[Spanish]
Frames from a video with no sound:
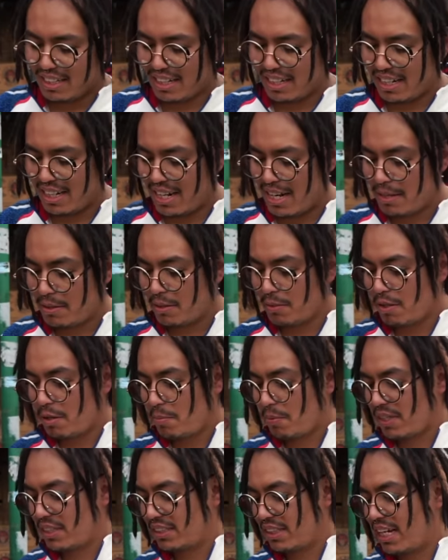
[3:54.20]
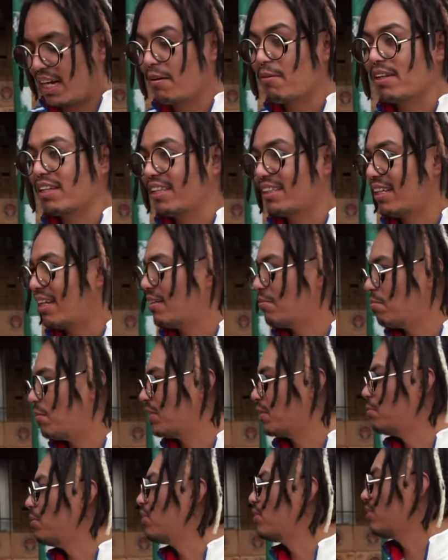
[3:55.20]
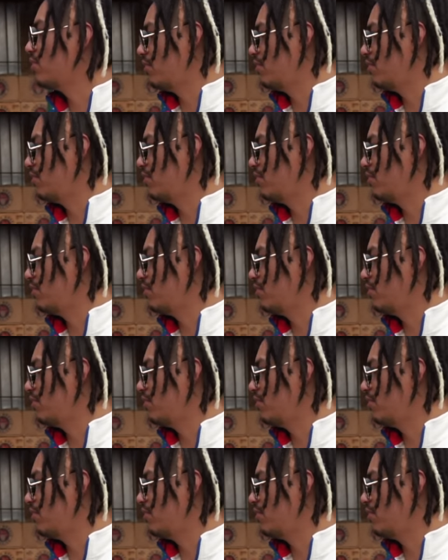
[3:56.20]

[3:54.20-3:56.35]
Eh, ¿Le puedes decir a la bandita más o menos